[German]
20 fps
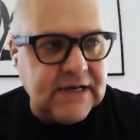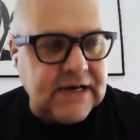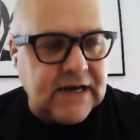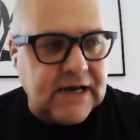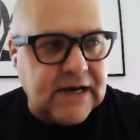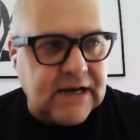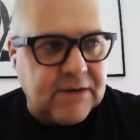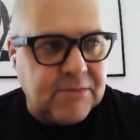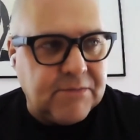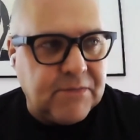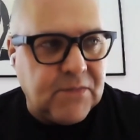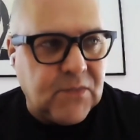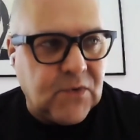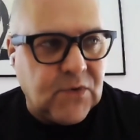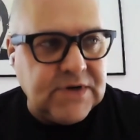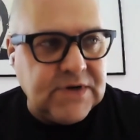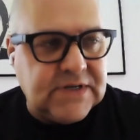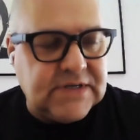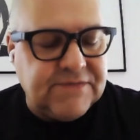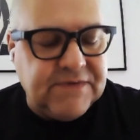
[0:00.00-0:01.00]
Ähm,
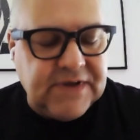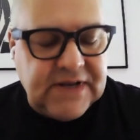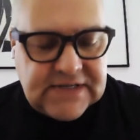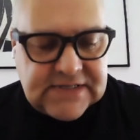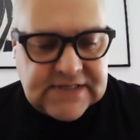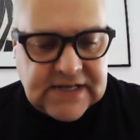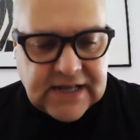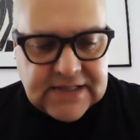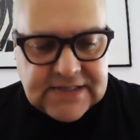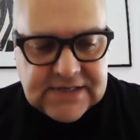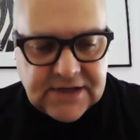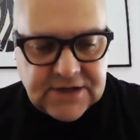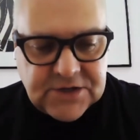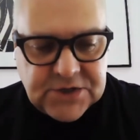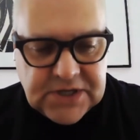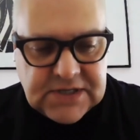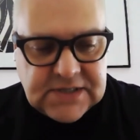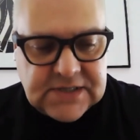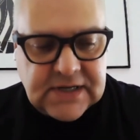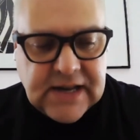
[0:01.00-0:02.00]
und wie diese ganze
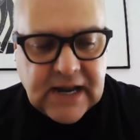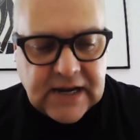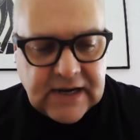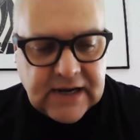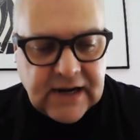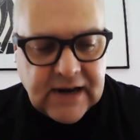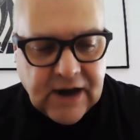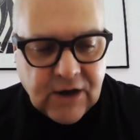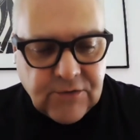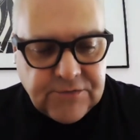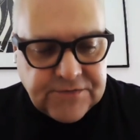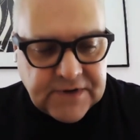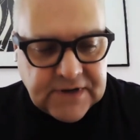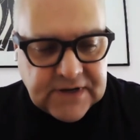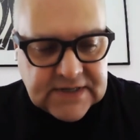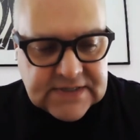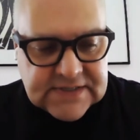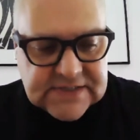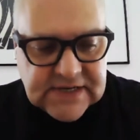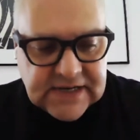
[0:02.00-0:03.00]
Geschichte dann gelaufen
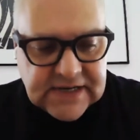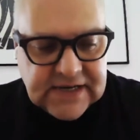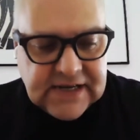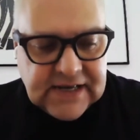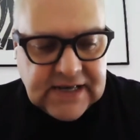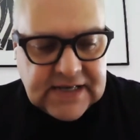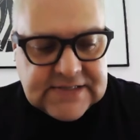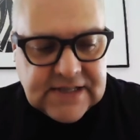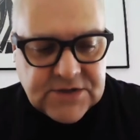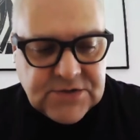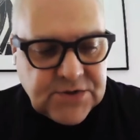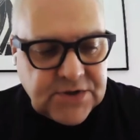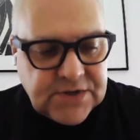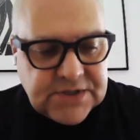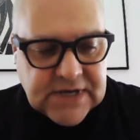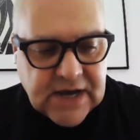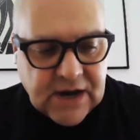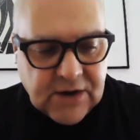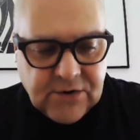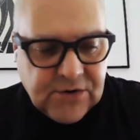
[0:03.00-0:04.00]
ist, ist
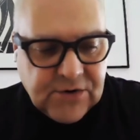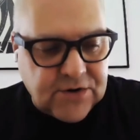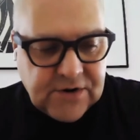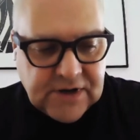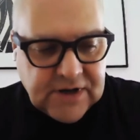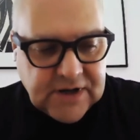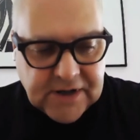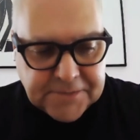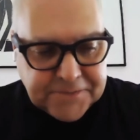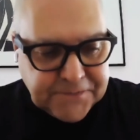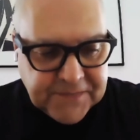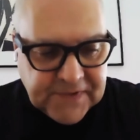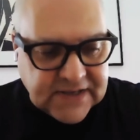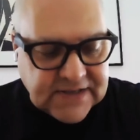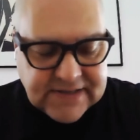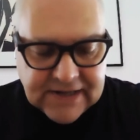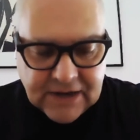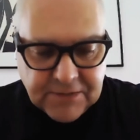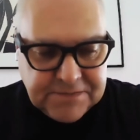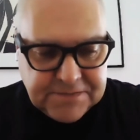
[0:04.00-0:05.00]
natürlich auch, ähm,
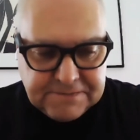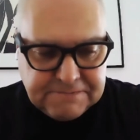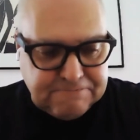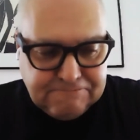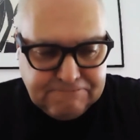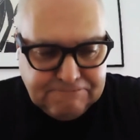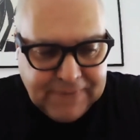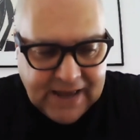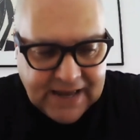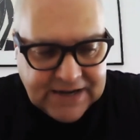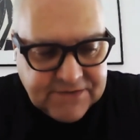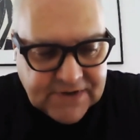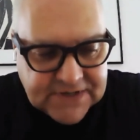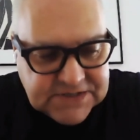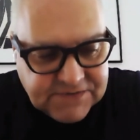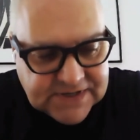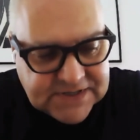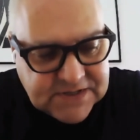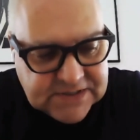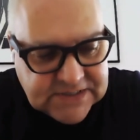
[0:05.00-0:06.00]
ich glaube,
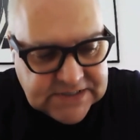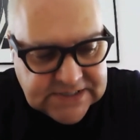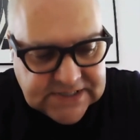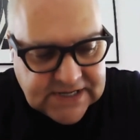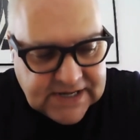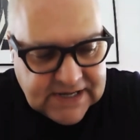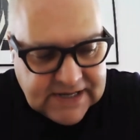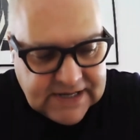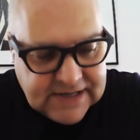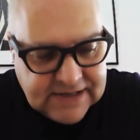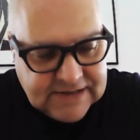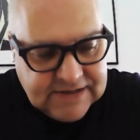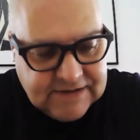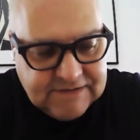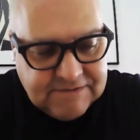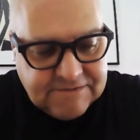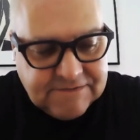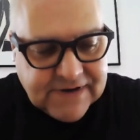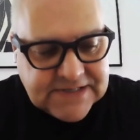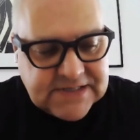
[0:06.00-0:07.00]
etwas, was, äh,
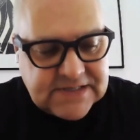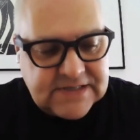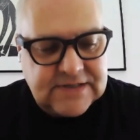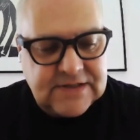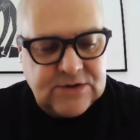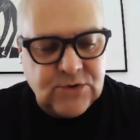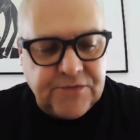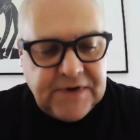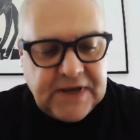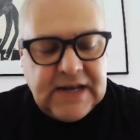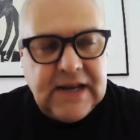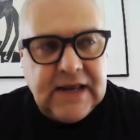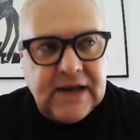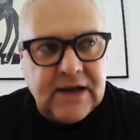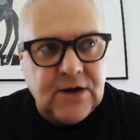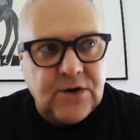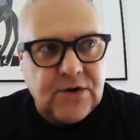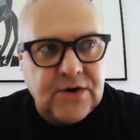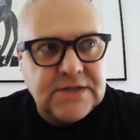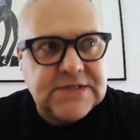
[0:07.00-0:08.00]
was nur
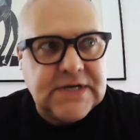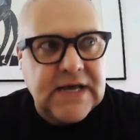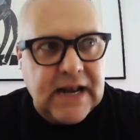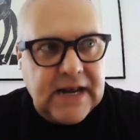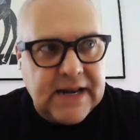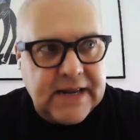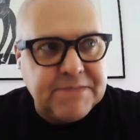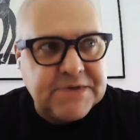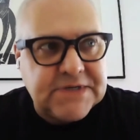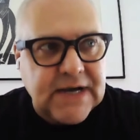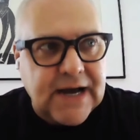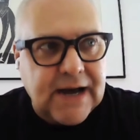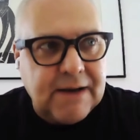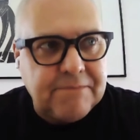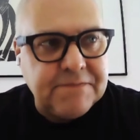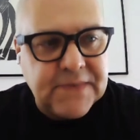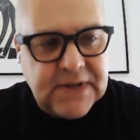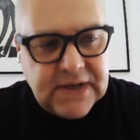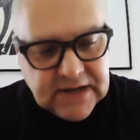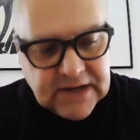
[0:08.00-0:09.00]
wenige Leute erlebt
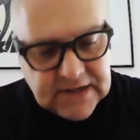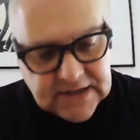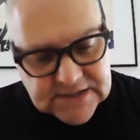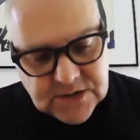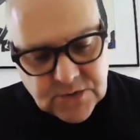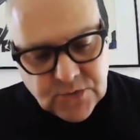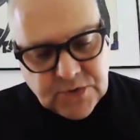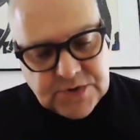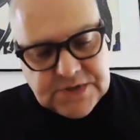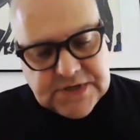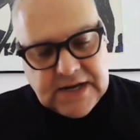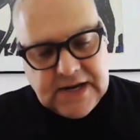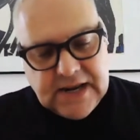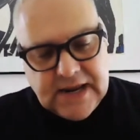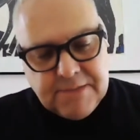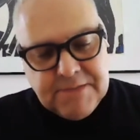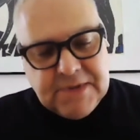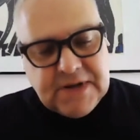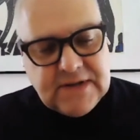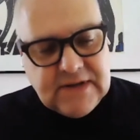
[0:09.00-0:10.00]
haben, dass ein
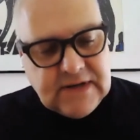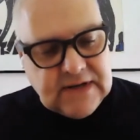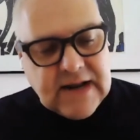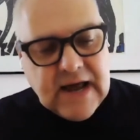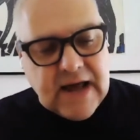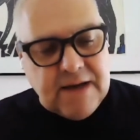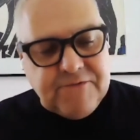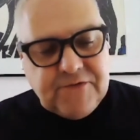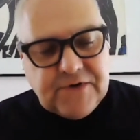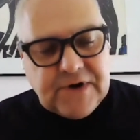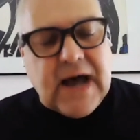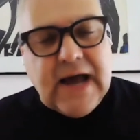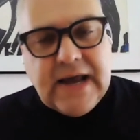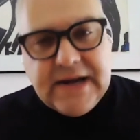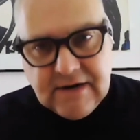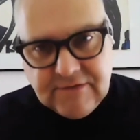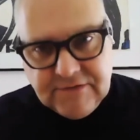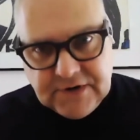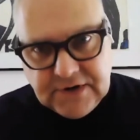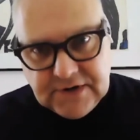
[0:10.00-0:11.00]
Unternehmen innerhalb von
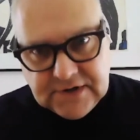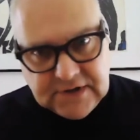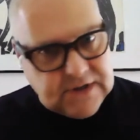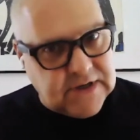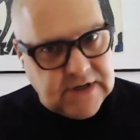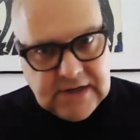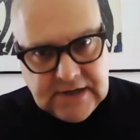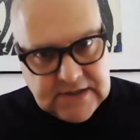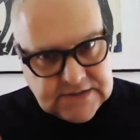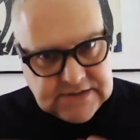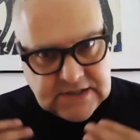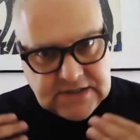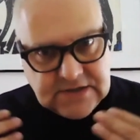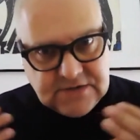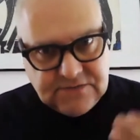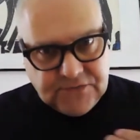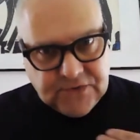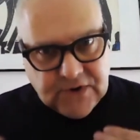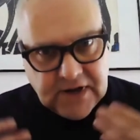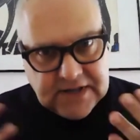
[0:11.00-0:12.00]
einer Woche
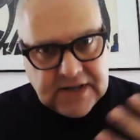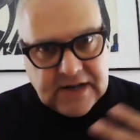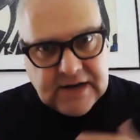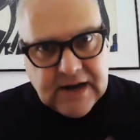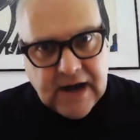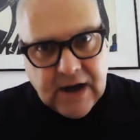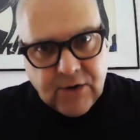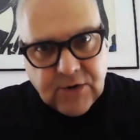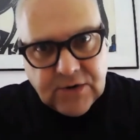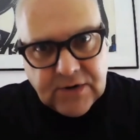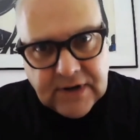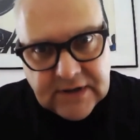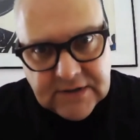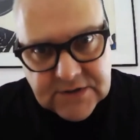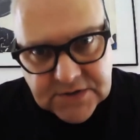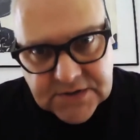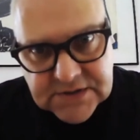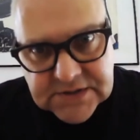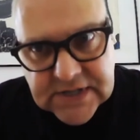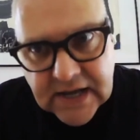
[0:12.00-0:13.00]
sich vor ihren
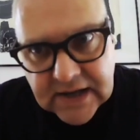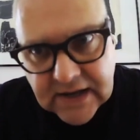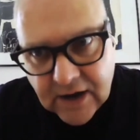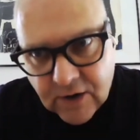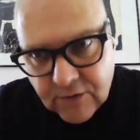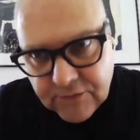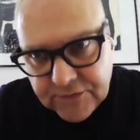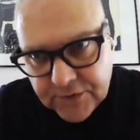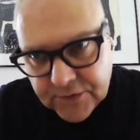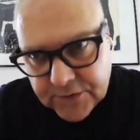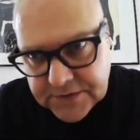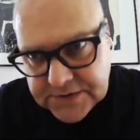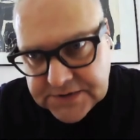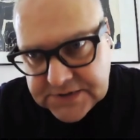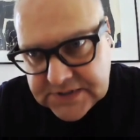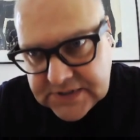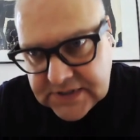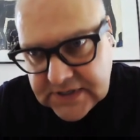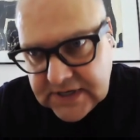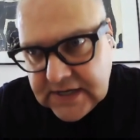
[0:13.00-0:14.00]
Augen sozusagen
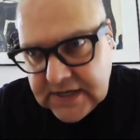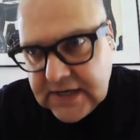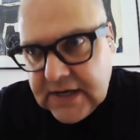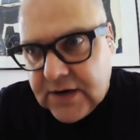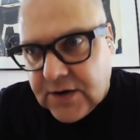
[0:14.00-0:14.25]
auflöst.